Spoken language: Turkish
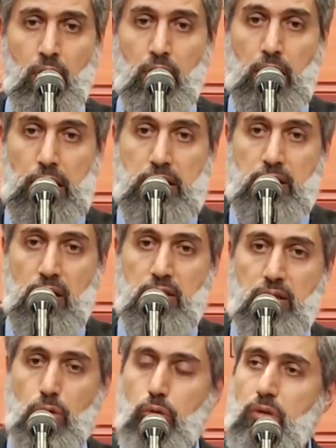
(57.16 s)

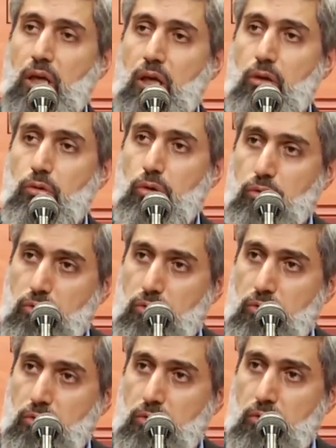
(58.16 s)
Kalitesini ortaya koydu.
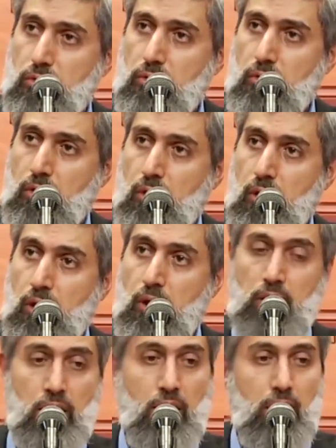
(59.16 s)

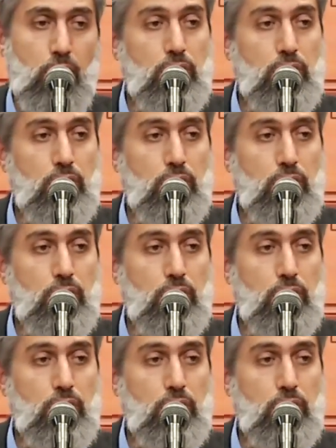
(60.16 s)
Kral o